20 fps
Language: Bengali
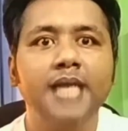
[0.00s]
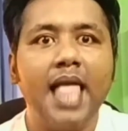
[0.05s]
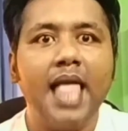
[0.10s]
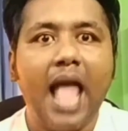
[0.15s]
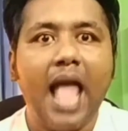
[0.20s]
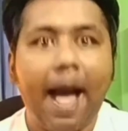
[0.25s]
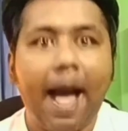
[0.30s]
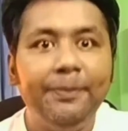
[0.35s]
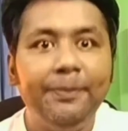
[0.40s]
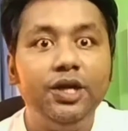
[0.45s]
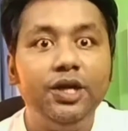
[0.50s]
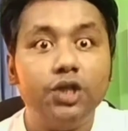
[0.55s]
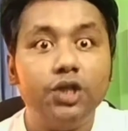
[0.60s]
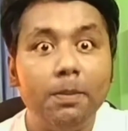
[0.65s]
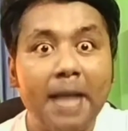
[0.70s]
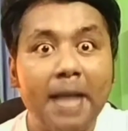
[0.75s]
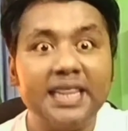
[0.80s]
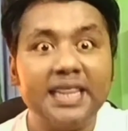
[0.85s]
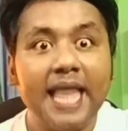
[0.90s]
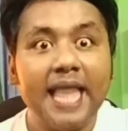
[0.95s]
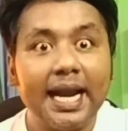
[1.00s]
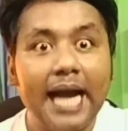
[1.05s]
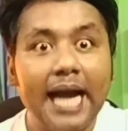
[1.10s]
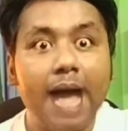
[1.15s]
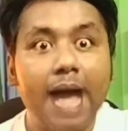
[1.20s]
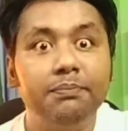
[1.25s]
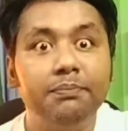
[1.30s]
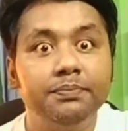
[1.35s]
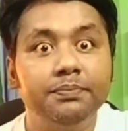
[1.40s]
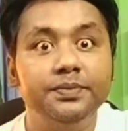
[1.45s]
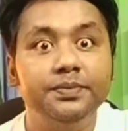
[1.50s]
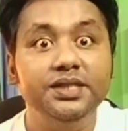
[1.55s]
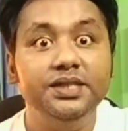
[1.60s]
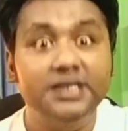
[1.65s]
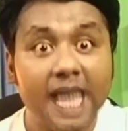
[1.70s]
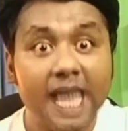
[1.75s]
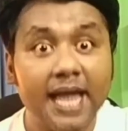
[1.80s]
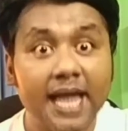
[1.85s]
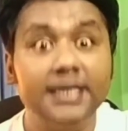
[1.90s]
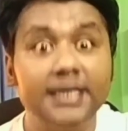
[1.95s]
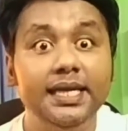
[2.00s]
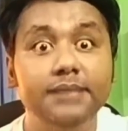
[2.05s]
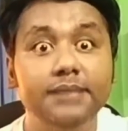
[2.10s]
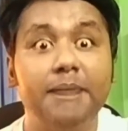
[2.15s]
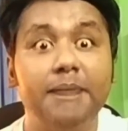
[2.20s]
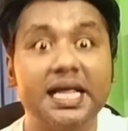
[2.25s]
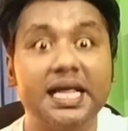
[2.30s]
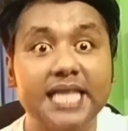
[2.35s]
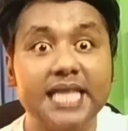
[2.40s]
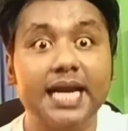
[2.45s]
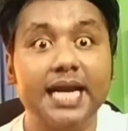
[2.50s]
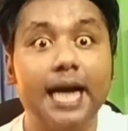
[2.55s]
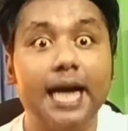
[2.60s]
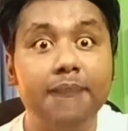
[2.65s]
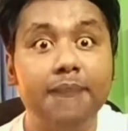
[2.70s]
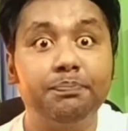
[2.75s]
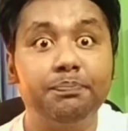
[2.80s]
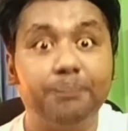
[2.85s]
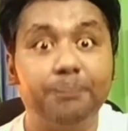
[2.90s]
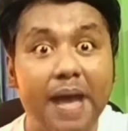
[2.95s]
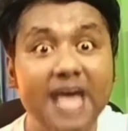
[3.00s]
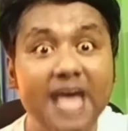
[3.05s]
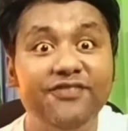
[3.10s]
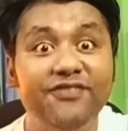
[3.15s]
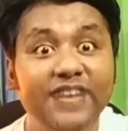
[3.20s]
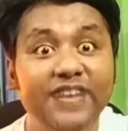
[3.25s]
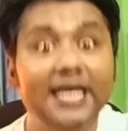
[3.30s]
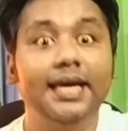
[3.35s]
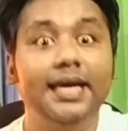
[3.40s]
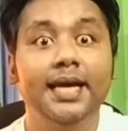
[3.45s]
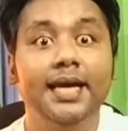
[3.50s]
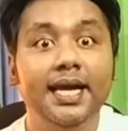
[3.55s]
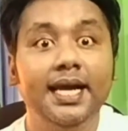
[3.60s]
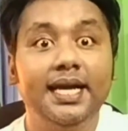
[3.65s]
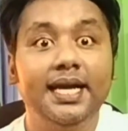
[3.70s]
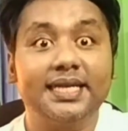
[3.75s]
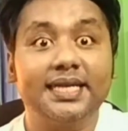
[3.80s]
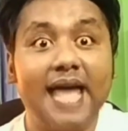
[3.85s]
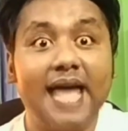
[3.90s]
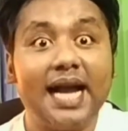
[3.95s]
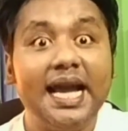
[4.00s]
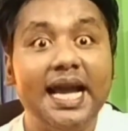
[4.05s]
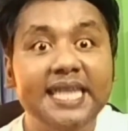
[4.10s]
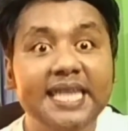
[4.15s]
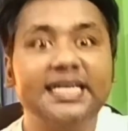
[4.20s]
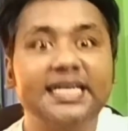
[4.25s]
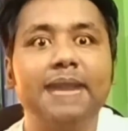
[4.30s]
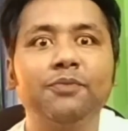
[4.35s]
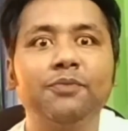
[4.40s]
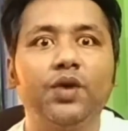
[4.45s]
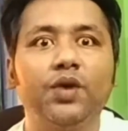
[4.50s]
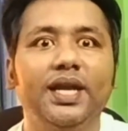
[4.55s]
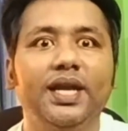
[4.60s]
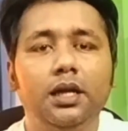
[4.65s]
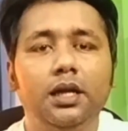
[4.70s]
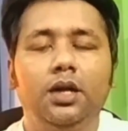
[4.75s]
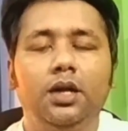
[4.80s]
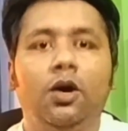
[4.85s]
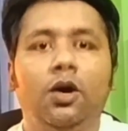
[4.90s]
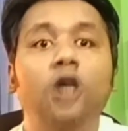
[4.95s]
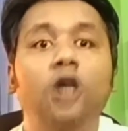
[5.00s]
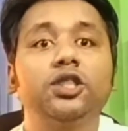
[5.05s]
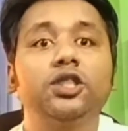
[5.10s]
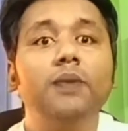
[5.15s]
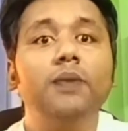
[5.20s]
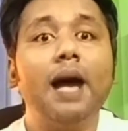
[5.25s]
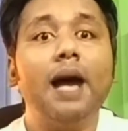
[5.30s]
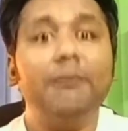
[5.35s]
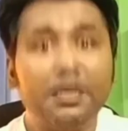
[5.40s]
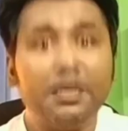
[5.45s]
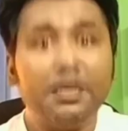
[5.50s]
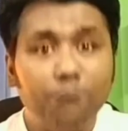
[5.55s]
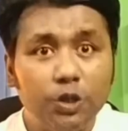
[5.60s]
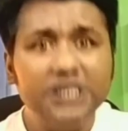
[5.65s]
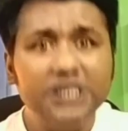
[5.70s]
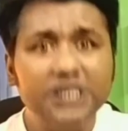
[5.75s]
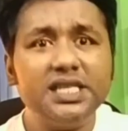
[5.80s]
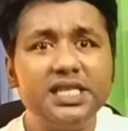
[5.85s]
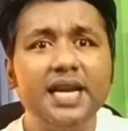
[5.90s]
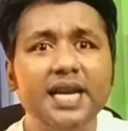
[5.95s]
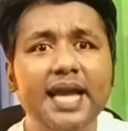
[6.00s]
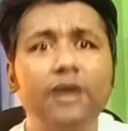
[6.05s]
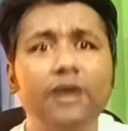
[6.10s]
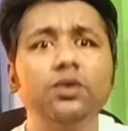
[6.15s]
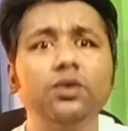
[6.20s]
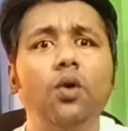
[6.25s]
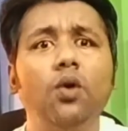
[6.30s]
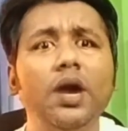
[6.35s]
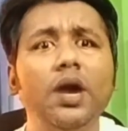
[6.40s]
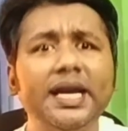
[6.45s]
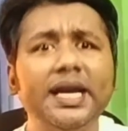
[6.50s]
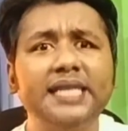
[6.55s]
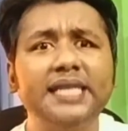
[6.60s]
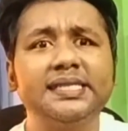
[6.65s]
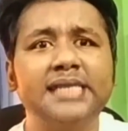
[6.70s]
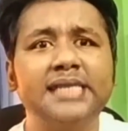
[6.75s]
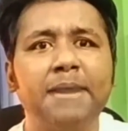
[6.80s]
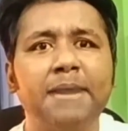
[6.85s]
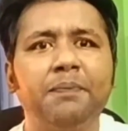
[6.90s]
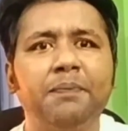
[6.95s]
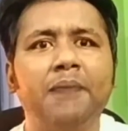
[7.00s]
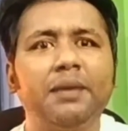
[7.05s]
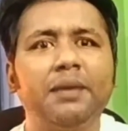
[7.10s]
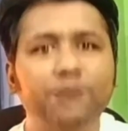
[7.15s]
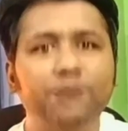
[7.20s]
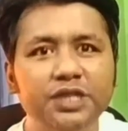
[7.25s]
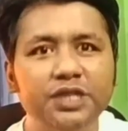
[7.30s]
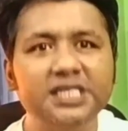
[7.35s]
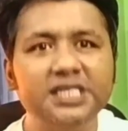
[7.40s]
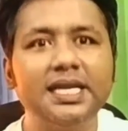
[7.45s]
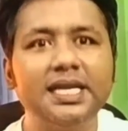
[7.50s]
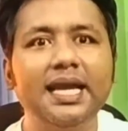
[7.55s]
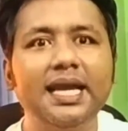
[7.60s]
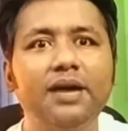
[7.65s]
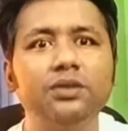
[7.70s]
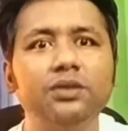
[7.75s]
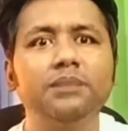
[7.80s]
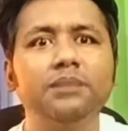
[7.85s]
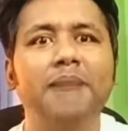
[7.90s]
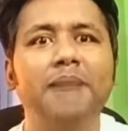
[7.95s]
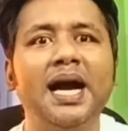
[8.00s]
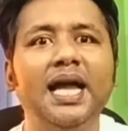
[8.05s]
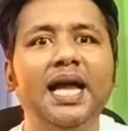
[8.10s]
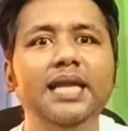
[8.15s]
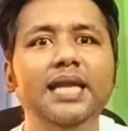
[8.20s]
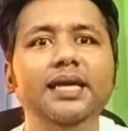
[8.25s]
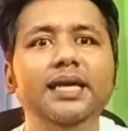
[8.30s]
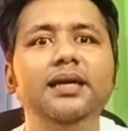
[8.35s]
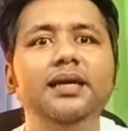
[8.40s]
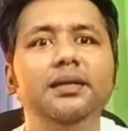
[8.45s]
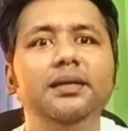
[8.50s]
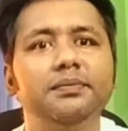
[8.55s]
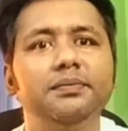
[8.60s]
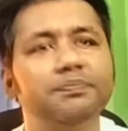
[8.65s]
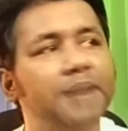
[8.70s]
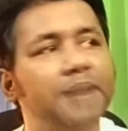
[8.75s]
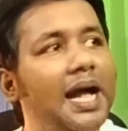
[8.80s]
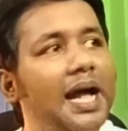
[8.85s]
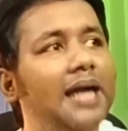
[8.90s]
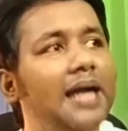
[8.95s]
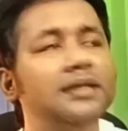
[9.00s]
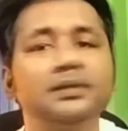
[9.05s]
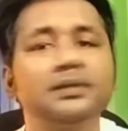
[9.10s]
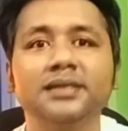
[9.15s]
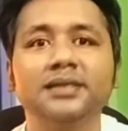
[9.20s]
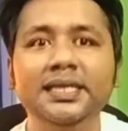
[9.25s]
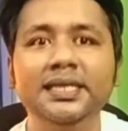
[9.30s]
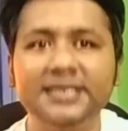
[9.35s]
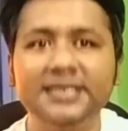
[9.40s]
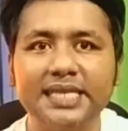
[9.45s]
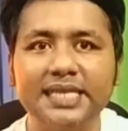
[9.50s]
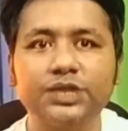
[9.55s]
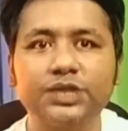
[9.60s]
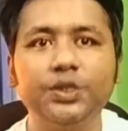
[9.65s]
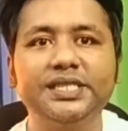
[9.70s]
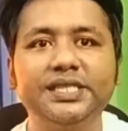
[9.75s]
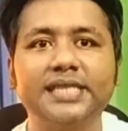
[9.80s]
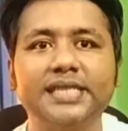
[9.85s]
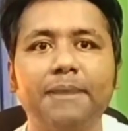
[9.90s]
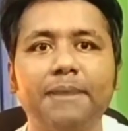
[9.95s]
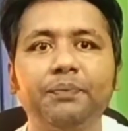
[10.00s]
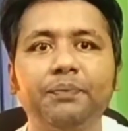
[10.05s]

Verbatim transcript: আমিও তো মাতার গাম সারাদিন মাতার গাম পায়ে ফেলে টাকা ইনকাম করি হয়তোবা আমার প্রতিষ্ঠানে এখন অনেক স্টাফ আমার প্রতিষ্ঠানে এখন বাঙালি প্রায় তিন চারশো স্টাফ